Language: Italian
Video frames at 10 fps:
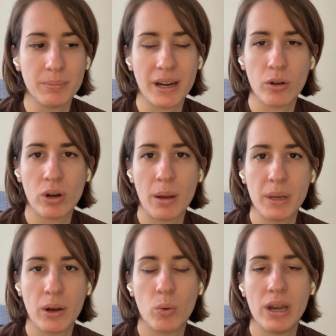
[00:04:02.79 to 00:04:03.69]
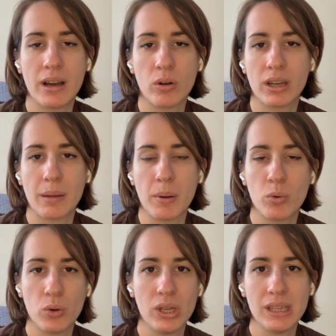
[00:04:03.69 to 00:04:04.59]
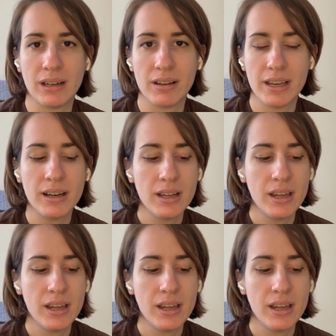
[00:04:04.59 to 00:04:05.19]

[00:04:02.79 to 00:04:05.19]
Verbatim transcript: paragonabile a quella che abbiamo noi in Italia,